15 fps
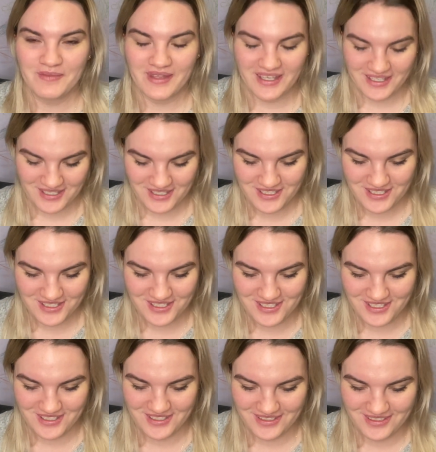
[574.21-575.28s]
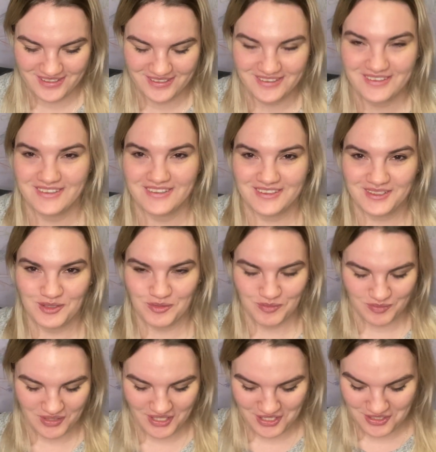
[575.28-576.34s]
e, że no,
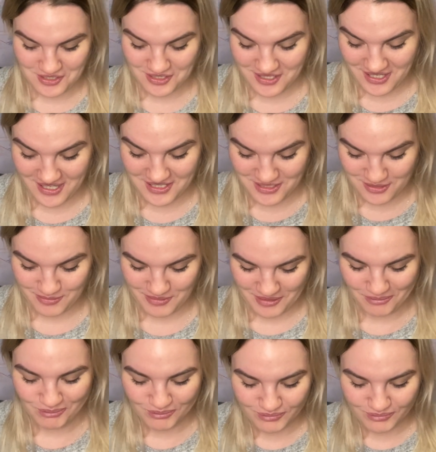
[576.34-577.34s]
kręci, kręci mnie.